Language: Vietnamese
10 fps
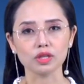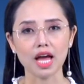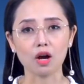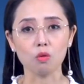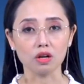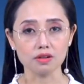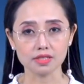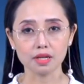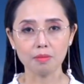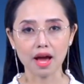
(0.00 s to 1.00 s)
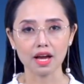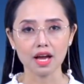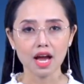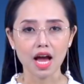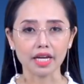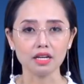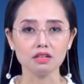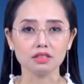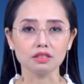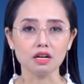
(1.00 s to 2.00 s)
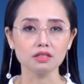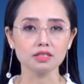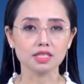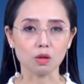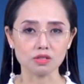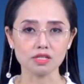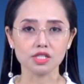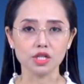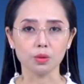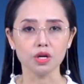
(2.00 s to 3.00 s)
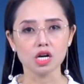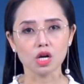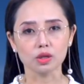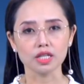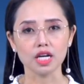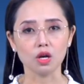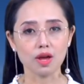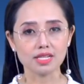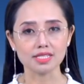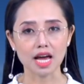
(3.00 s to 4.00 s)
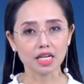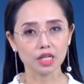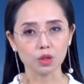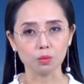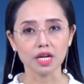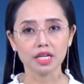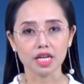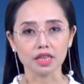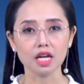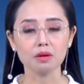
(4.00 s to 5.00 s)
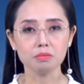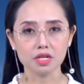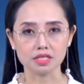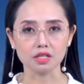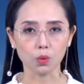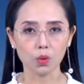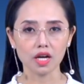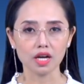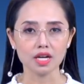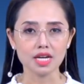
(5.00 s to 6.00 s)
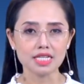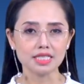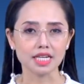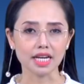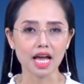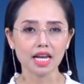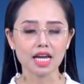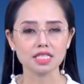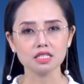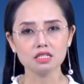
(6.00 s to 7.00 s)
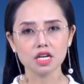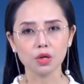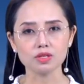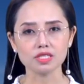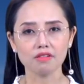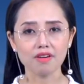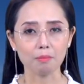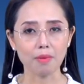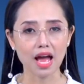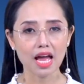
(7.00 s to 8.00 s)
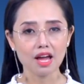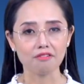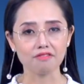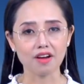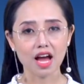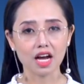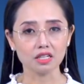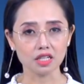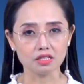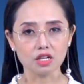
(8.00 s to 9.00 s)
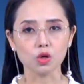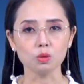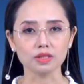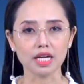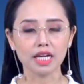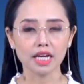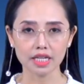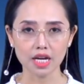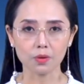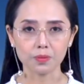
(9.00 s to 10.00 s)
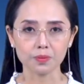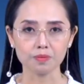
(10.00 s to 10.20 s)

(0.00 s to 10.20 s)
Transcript: mô tả của cư dân mạng, ánh lửa từ hơn 6 giờ chiều có thể lóe sáng liên tục đến tận 10 giờ khuya, chỉ khác là những người đốt giấy vàng mã và người được cúng tế khác nhau.